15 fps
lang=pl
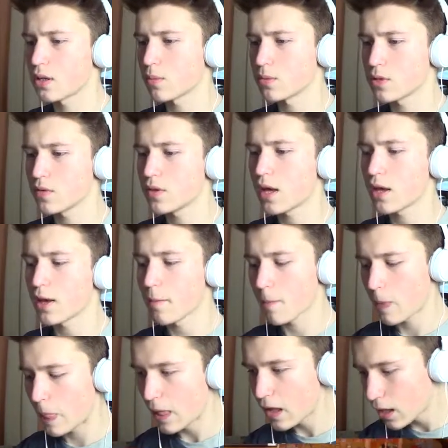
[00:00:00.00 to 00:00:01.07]
tak mi się wydaje.
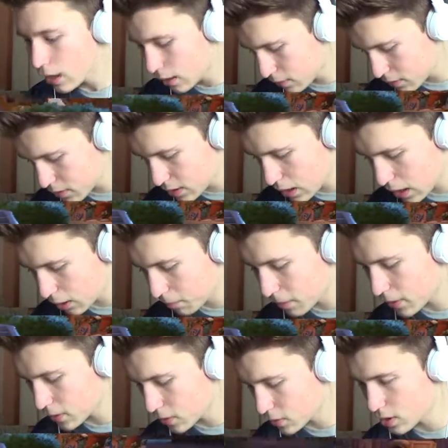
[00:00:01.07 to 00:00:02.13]
Więc tak,
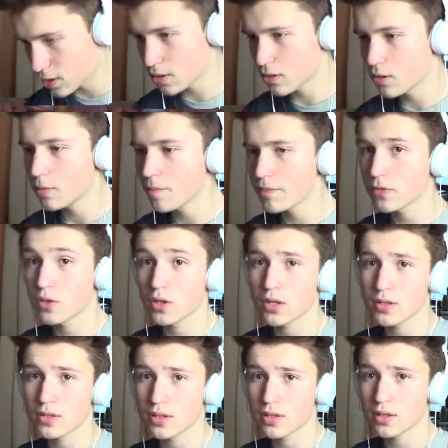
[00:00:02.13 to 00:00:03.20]
pierwszą rzeczą to
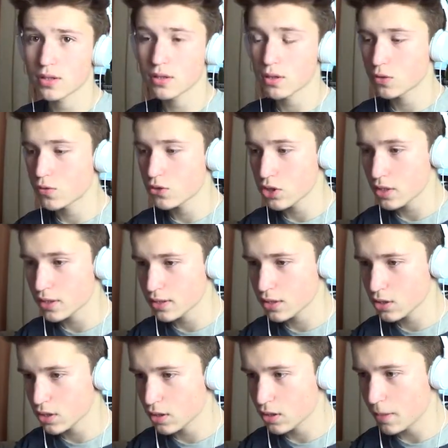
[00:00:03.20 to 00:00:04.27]
jest y, otworzenie
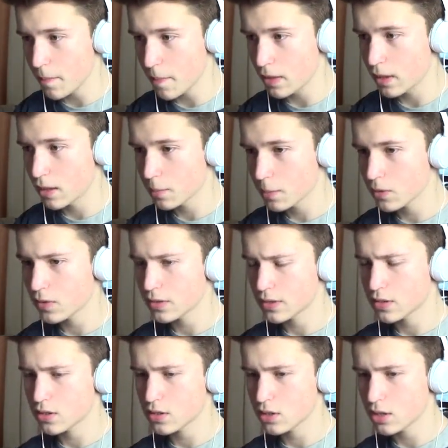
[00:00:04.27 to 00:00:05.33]
skrzyni, ponieważ
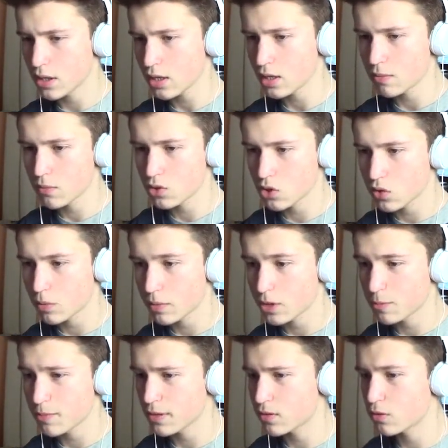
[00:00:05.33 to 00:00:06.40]
ze skrzynek może wypaść
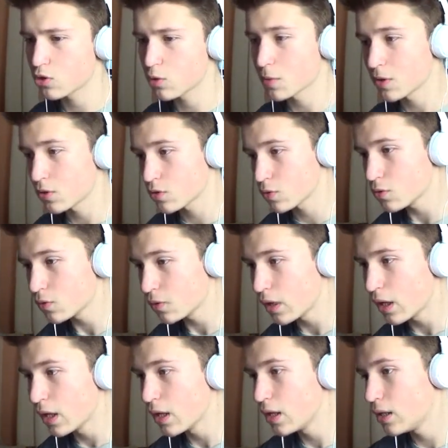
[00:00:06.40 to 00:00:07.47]
bardzo dużo pieniążków.
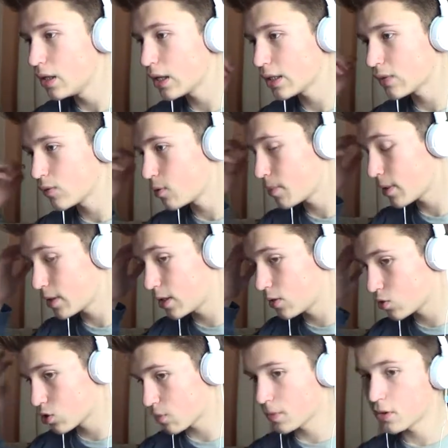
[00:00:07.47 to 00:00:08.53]
Jak nam wypadnie
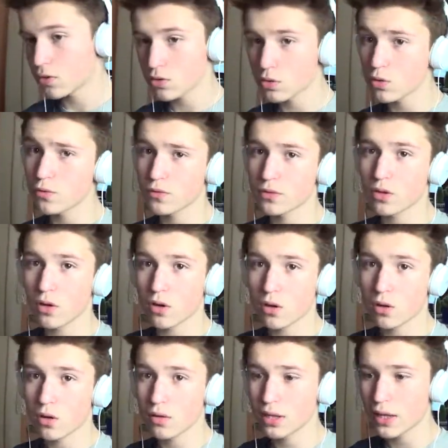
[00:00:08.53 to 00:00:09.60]
dużo pieniążków,
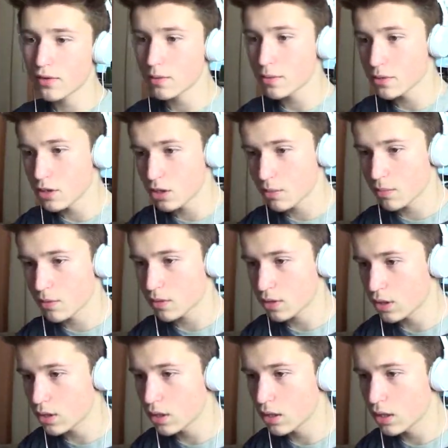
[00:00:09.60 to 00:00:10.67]
to nawet będziemy
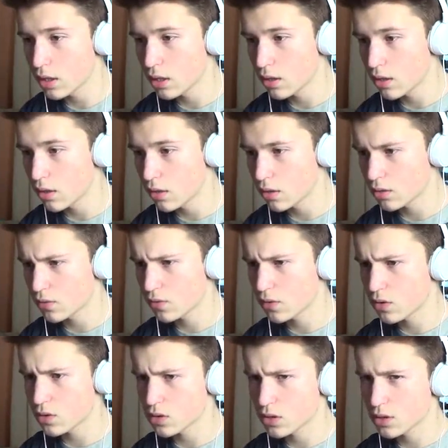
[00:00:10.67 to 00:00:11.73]
mogli
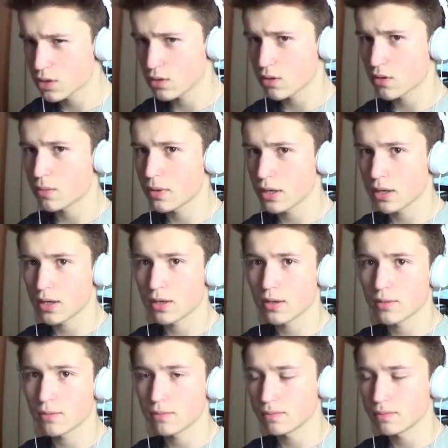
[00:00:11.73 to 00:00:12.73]
otworzyć sobie mm,